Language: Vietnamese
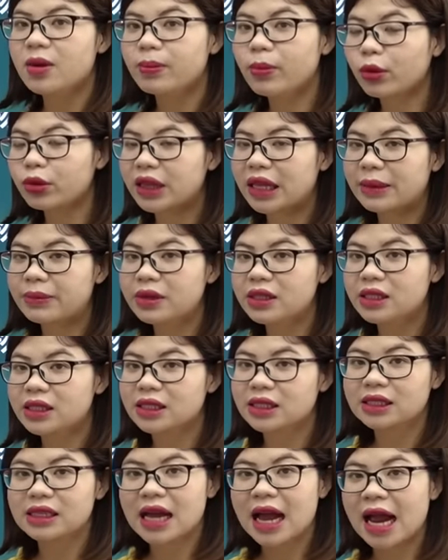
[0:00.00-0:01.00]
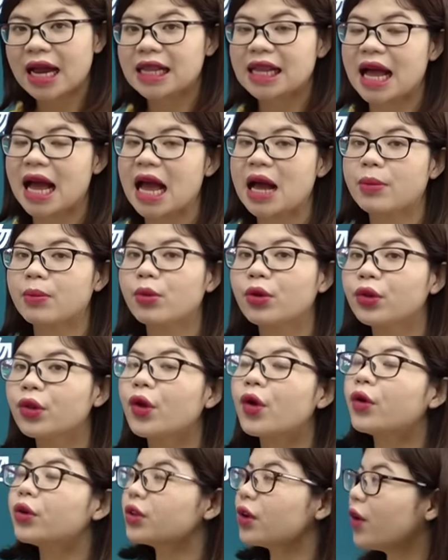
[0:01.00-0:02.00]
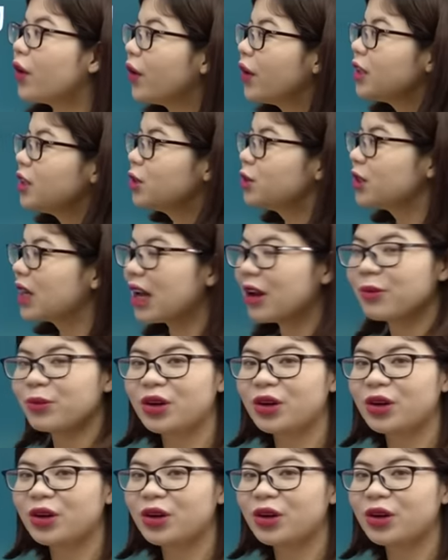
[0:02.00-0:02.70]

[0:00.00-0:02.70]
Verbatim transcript: Một là bứt dự, hai là mono thôi đúng không nào?